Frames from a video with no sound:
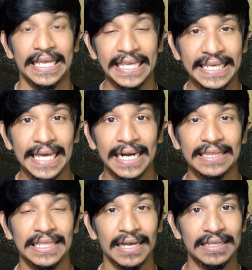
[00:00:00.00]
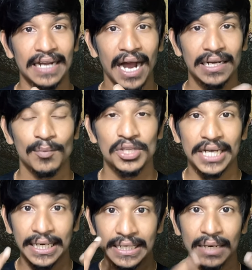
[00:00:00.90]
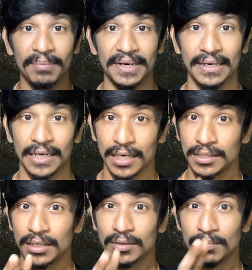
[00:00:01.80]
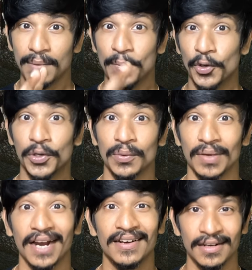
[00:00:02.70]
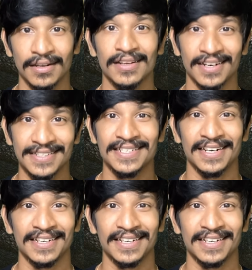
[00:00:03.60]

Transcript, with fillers: இங்கே அடுத்து அந்த காட்டும் போது கண்களை பாருங்கள் கண்கள் ரொம்ப முக்கியம் தான் ரகசியம்